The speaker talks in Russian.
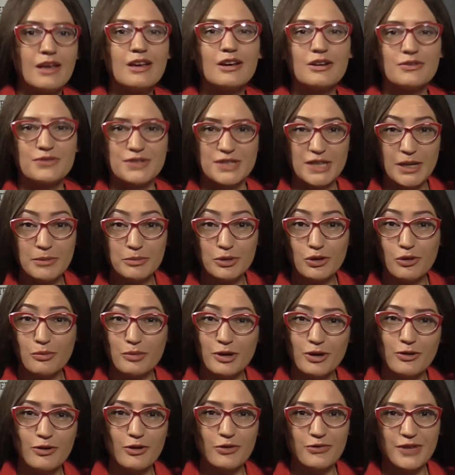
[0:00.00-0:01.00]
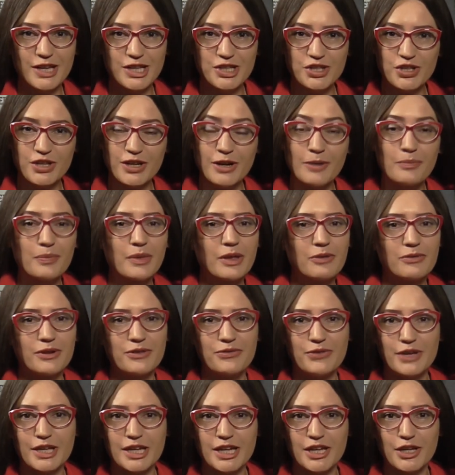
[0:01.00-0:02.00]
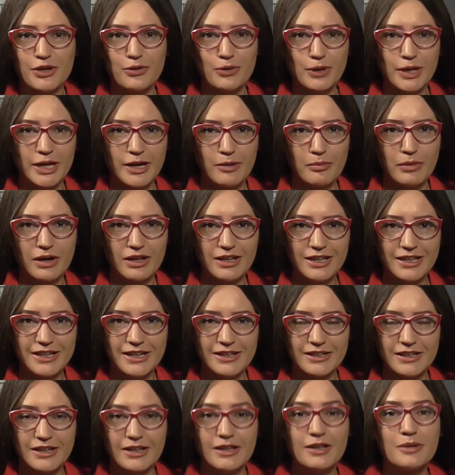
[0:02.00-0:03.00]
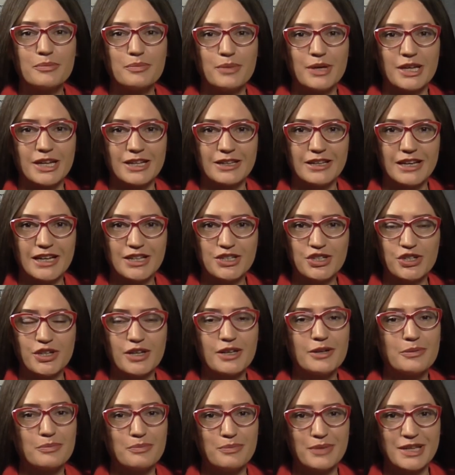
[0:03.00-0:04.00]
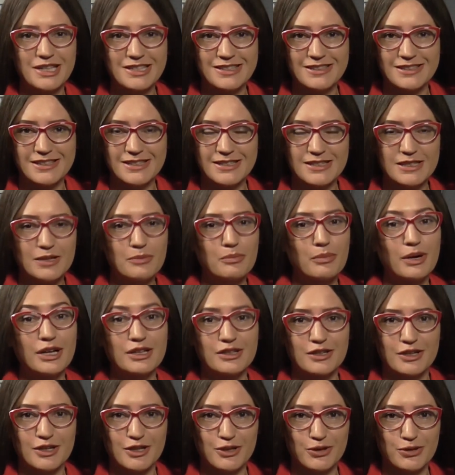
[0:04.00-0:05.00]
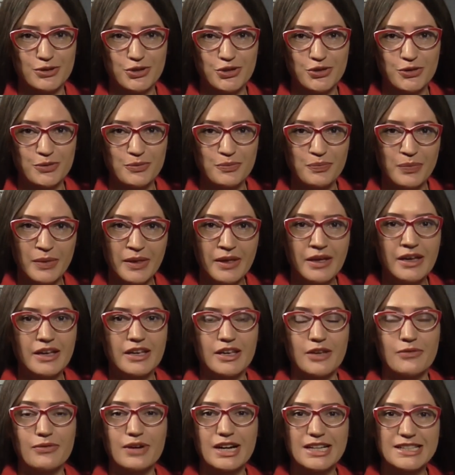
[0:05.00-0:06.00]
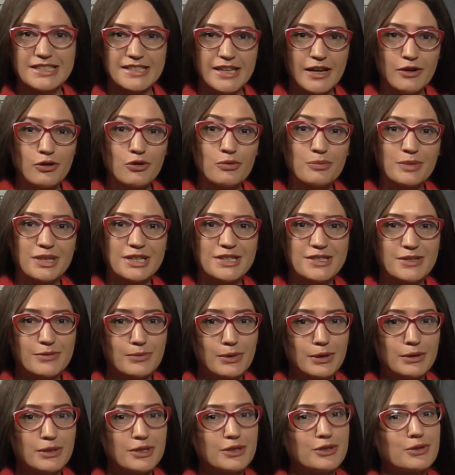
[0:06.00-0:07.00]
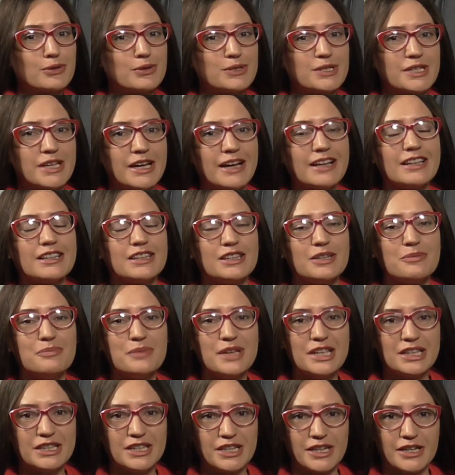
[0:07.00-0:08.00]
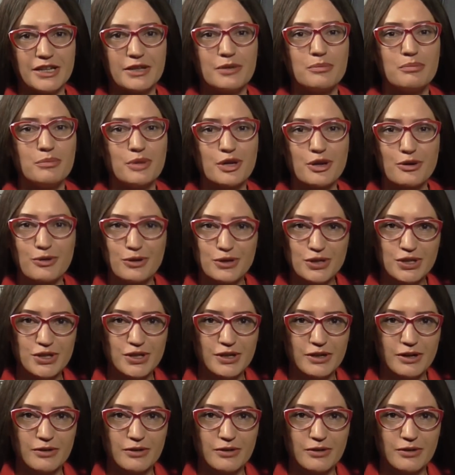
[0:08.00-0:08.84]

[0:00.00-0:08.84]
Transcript: Всем доброго вечера. В эфире Юлия Балыкина, передача «Бизнес под ключ». И в гостях у меня сегодня, друзья, Дмитрий Мирошников,